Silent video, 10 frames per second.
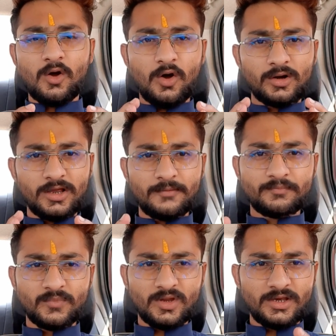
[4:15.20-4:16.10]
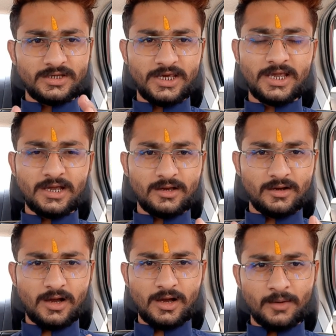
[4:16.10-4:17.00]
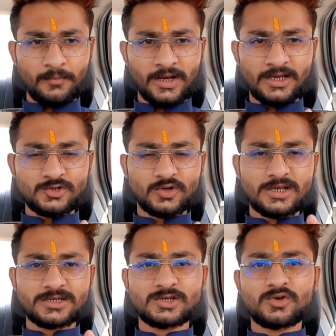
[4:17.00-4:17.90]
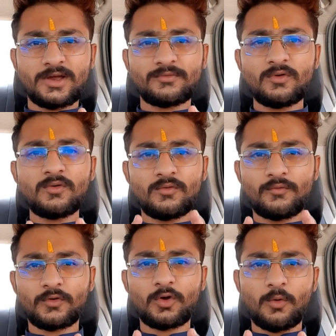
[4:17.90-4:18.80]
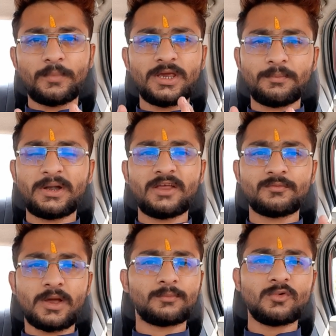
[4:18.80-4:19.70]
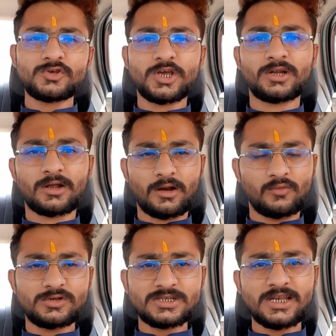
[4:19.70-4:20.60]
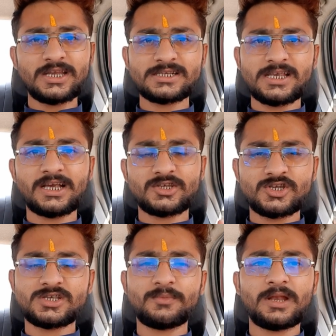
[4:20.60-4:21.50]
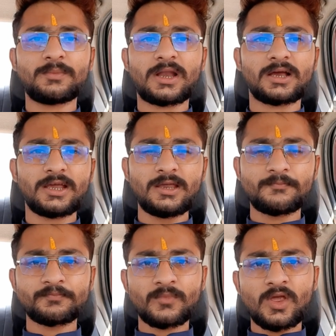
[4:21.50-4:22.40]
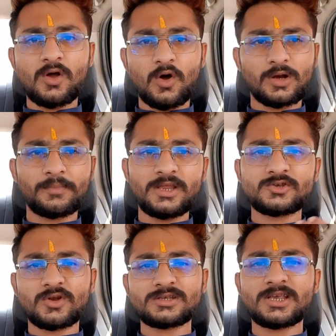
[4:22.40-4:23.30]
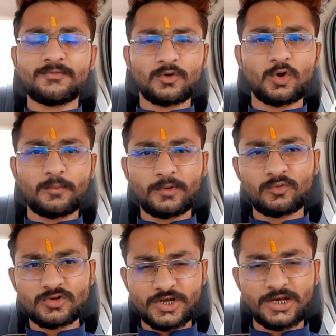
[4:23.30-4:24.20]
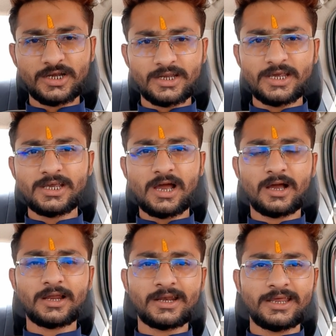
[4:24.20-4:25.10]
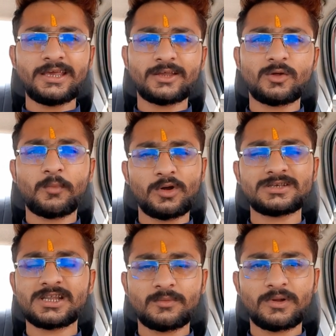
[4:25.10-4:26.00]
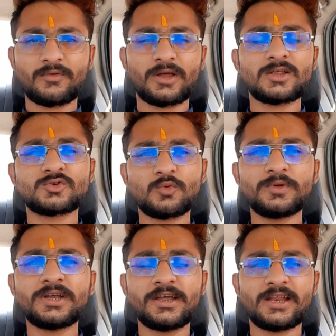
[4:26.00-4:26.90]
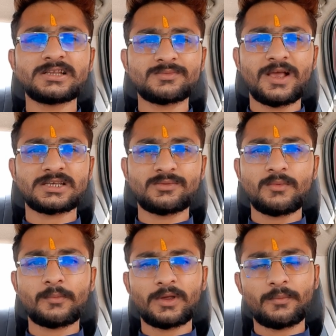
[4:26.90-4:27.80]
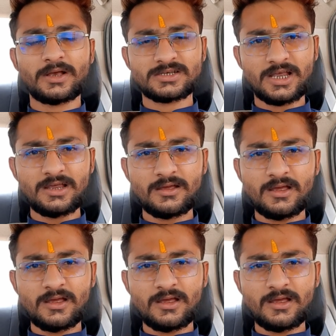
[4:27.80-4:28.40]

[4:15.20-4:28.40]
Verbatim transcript: और ये आ, मेरा इंश्योरेंस का जो है वो फ़ोटोकॉपी या पीडीएफ में आपको शेयर कर रहा हूँ इस तरीके से एक अच्छी सी मेल बना के और अपने इंश्योरेंस की फ़ोटोकॉपी उनको शेयर करके या अगर नहीं है तो पॉलिसी नंबर वगैरह जो भी डिटेल्स मैक्सिमम आपके पास है